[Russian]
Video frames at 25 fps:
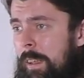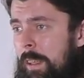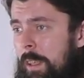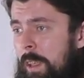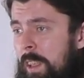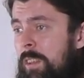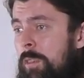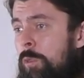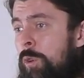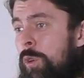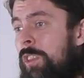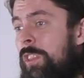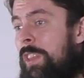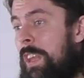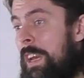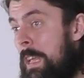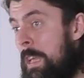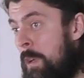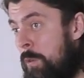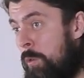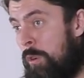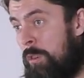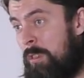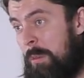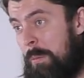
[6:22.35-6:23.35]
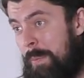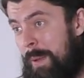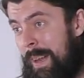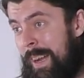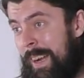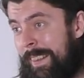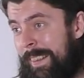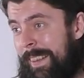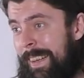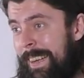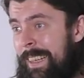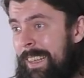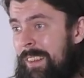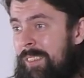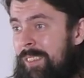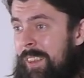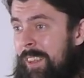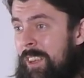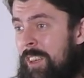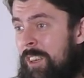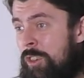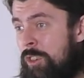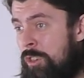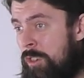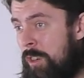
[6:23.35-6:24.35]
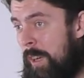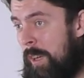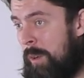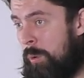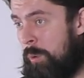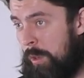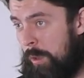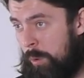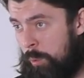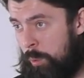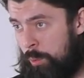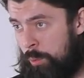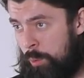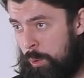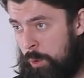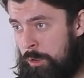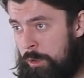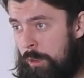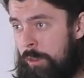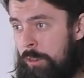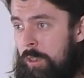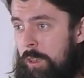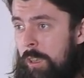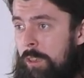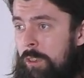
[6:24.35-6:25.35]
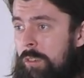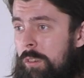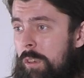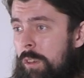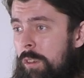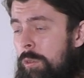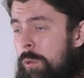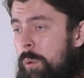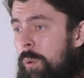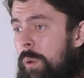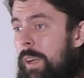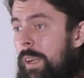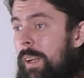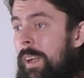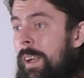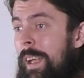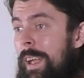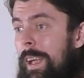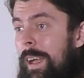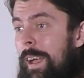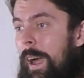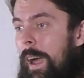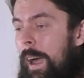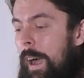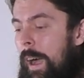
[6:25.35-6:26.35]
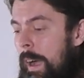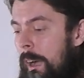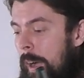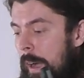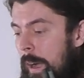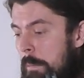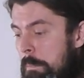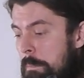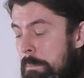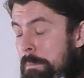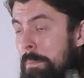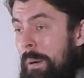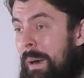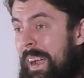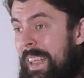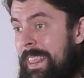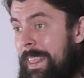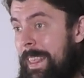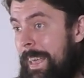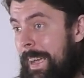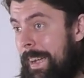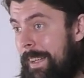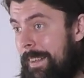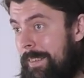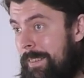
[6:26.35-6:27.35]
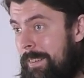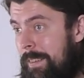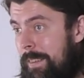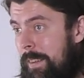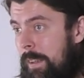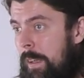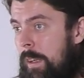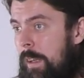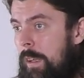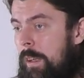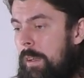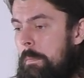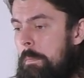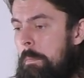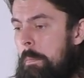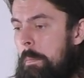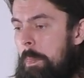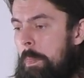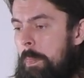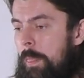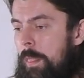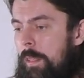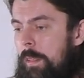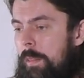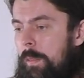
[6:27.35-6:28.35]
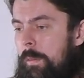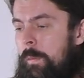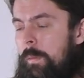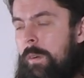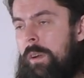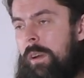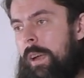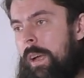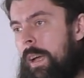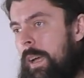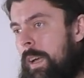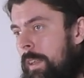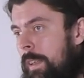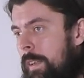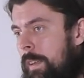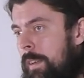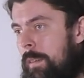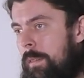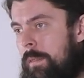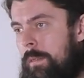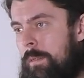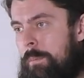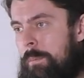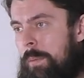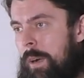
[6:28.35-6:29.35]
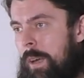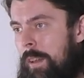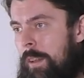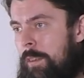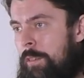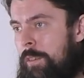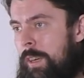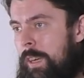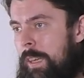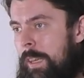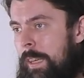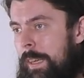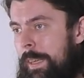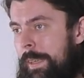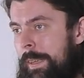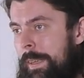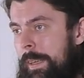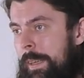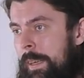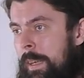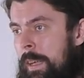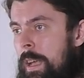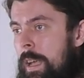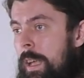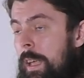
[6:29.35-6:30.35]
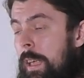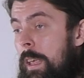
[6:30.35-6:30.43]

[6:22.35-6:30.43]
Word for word: И вот 3,8 миллиарда лет за жалкий кусочек человеческой истории а, понять ну, крайне маловероятно.